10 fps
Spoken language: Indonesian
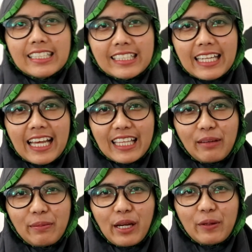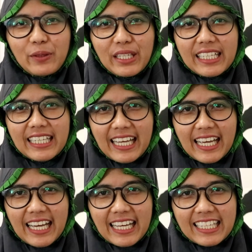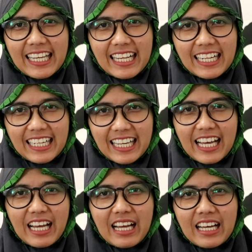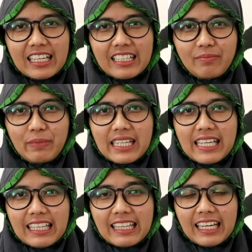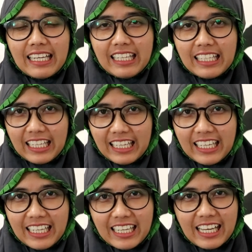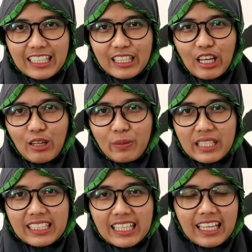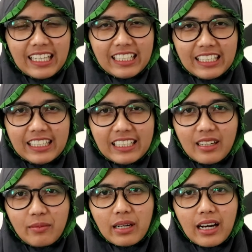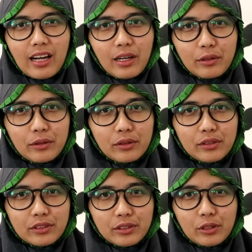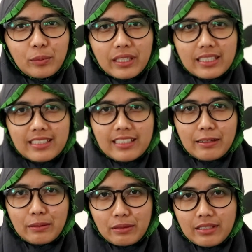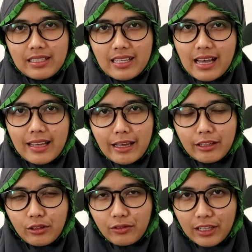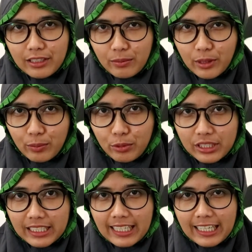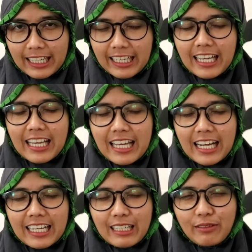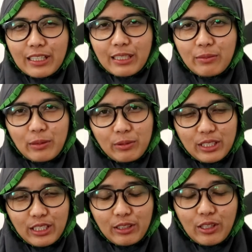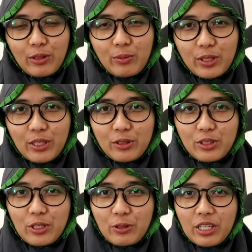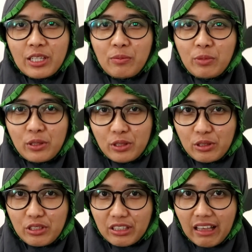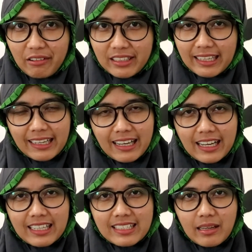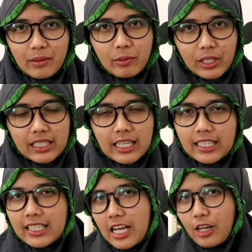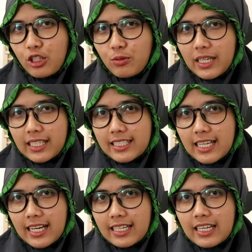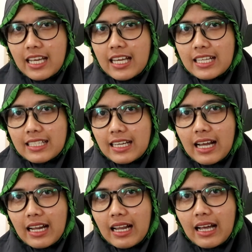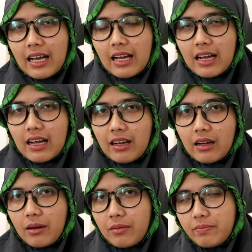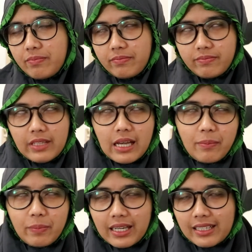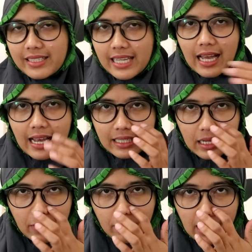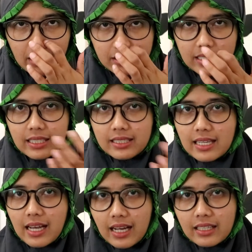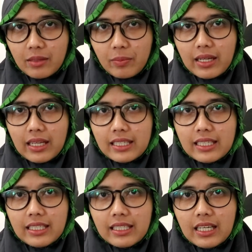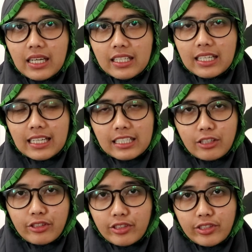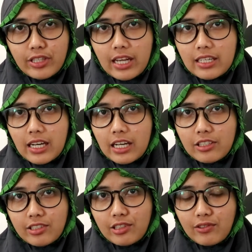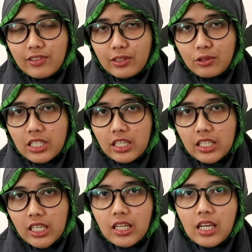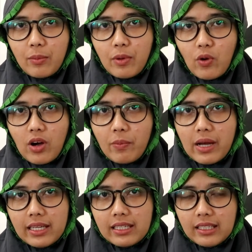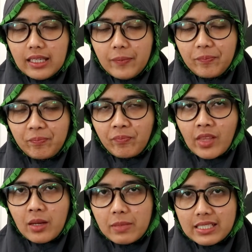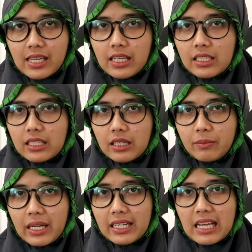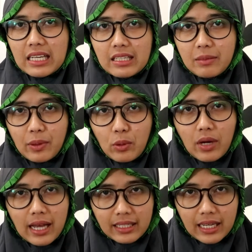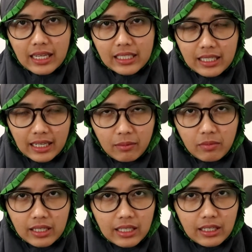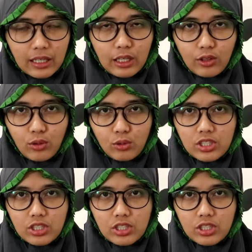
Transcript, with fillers: nah tapi yang uniknya adalah peringatan ini atau perintah ini tidak berlaku untuk presiden Rusia yaitu Vladimir Putin karena Vladimir Putin itu kan umurnya juga udah 67 tahun ya guys tapi mungkin karena dia harus mengerjakan segala uh, ya pekerjaan yang memang harus dikerjakan apalagi dengan kasus ada kasus virus ini yang mewabah ini pasti kan keberadaannya diperlukan ya di Kremlin gitu.